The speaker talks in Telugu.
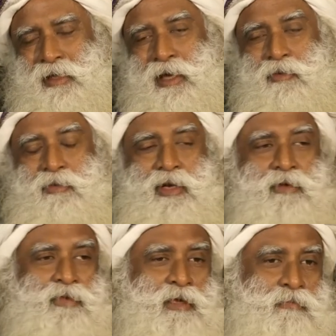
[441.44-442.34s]
ఆ
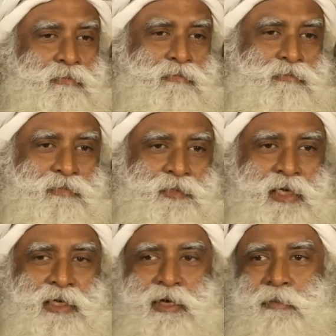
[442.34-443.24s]
తర్వాత వాళ్లలో ఓ
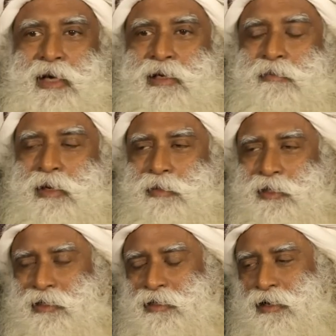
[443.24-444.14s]
యువకుడు బహుశా
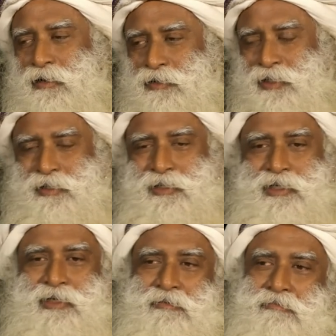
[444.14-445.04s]
ముప్పై ఏళ్ళు
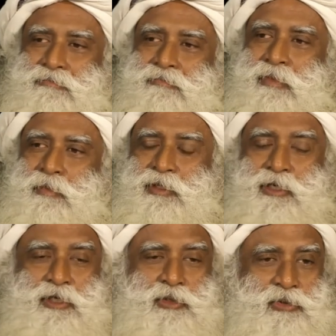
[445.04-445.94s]
ముప్పై రెండు ముప్పై
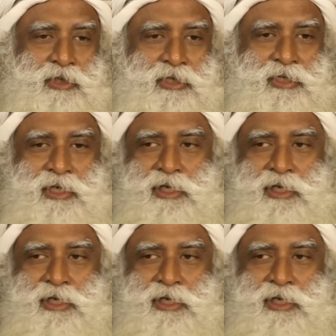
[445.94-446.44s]
మూడేళ్లుండొచ్చు